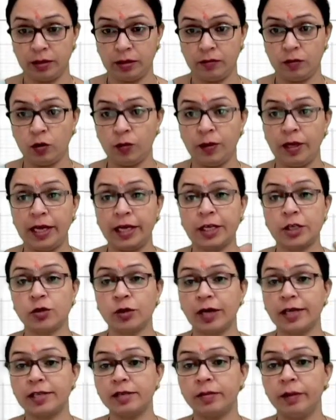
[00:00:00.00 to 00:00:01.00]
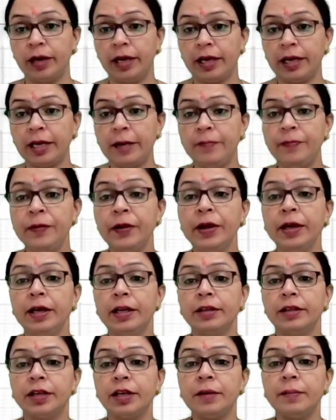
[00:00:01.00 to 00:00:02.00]
वो मिलेगी चॉइस मिलेगी
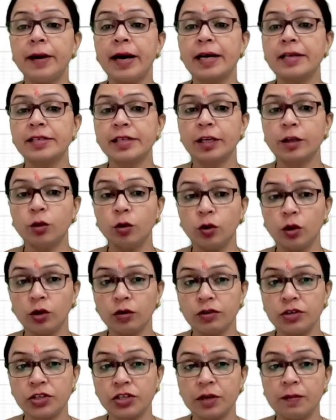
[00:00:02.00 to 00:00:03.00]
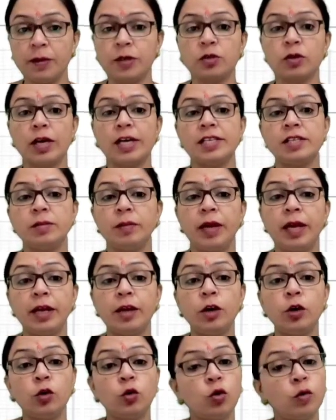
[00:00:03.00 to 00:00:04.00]
थ्री मार्क्स के दो दो क्वेश्चन में चॉइस मिलेगी
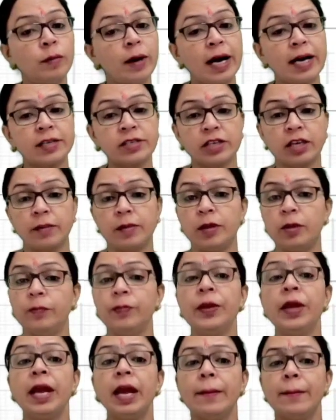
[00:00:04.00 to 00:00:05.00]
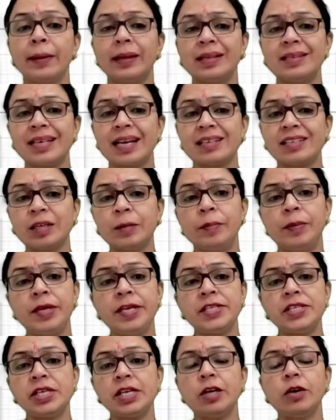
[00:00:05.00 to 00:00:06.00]
और टू मार्क्स के भी मतलब सेक्शन
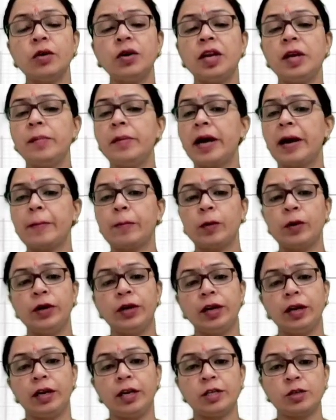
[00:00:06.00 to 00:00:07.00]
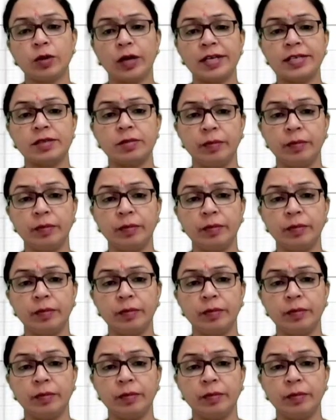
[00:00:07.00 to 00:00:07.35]
बी सी और डी में आपको इंटरनल चॉइस